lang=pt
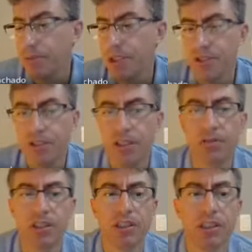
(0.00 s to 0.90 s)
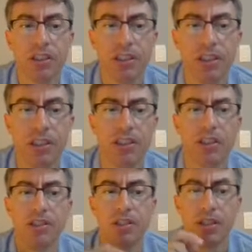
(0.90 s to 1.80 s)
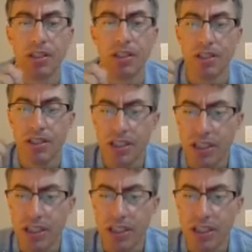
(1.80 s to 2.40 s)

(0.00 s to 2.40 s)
é mais antigo, né, e ele tem